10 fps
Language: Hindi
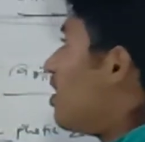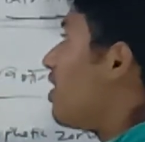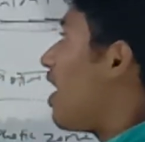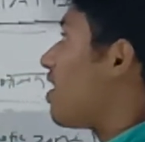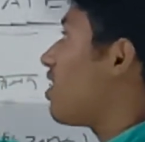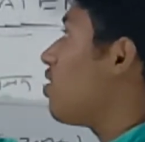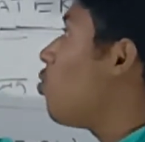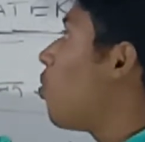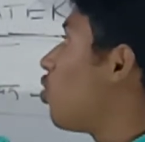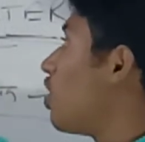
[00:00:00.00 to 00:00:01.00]
ये ऐसा
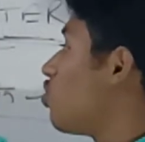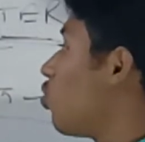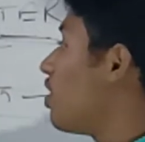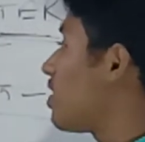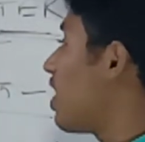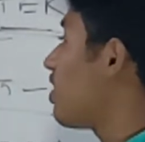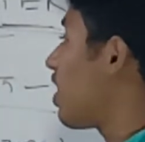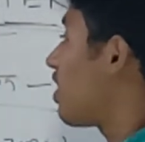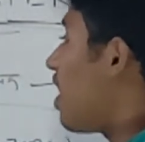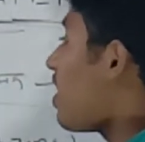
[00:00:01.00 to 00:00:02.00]
यूफोटिक जोन इसके
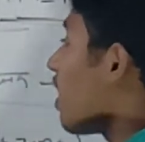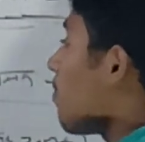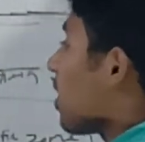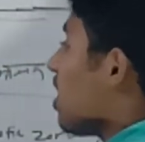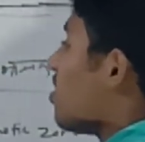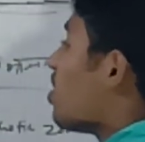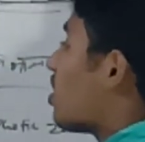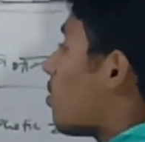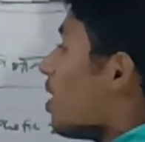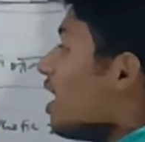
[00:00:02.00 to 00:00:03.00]
अंतर्गत क्या लिखेंगे प्रकाशी
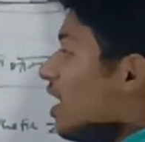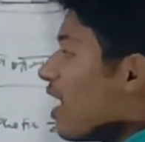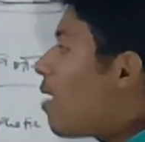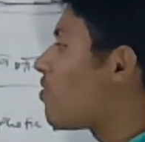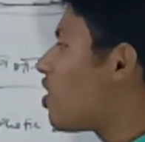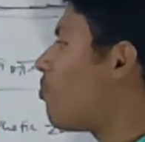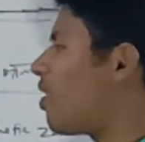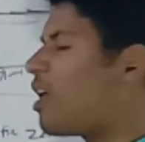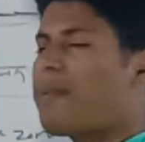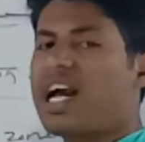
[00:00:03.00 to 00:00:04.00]
क्षेत्र में नाम से
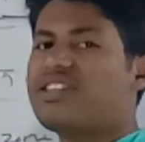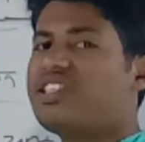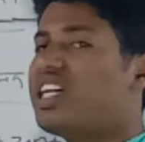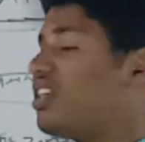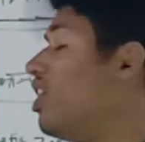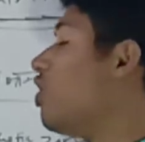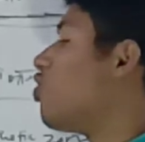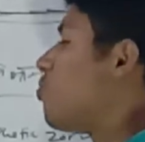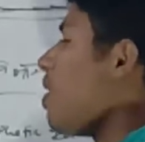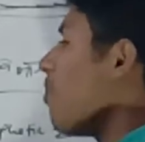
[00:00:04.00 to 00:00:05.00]
स्पष्ट है प्रकाशी क्षेत्र तो
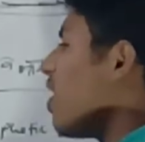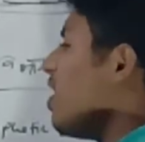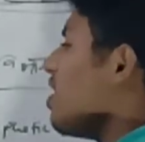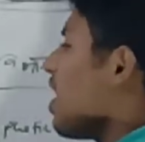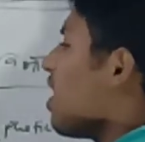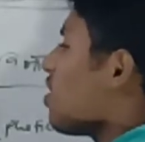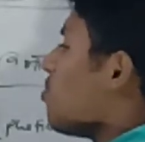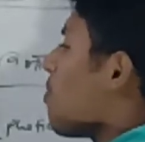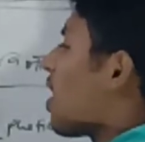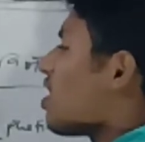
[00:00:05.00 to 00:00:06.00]
इसमें आप लिख लीजिएगा
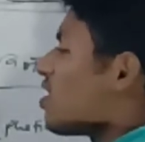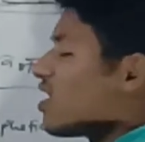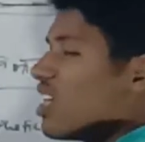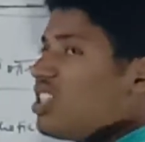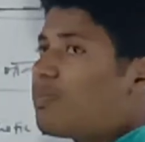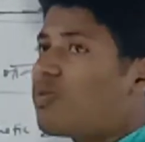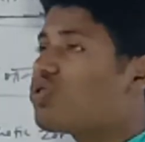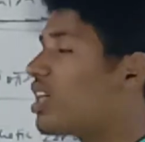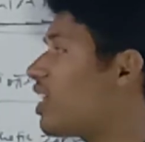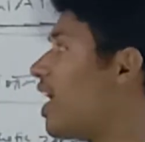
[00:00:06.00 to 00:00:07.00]
इसमें प्रकाश आसानी से पहुंच
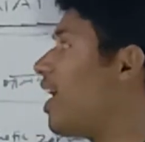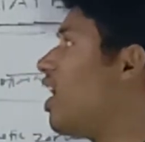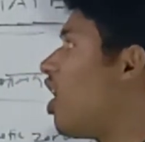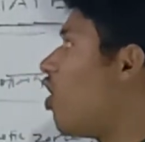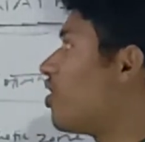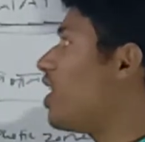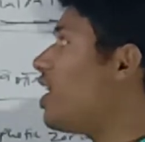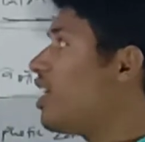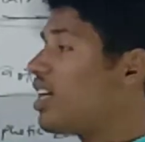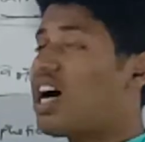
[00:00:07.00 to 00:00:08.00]
जाता है और ये
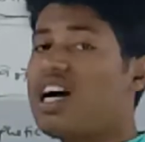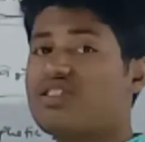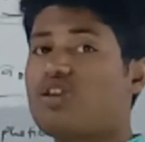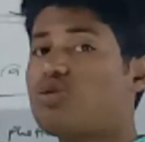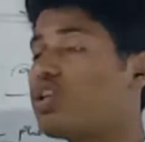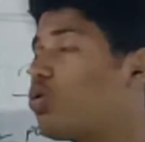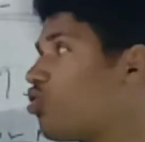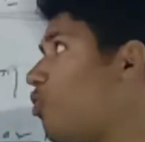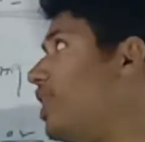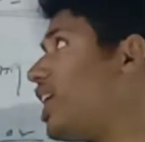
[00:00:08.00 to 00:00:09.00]
कहा सौ से
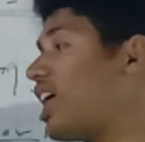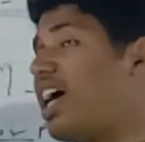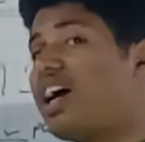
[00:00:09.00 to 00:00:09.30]
दो मीटर गहरा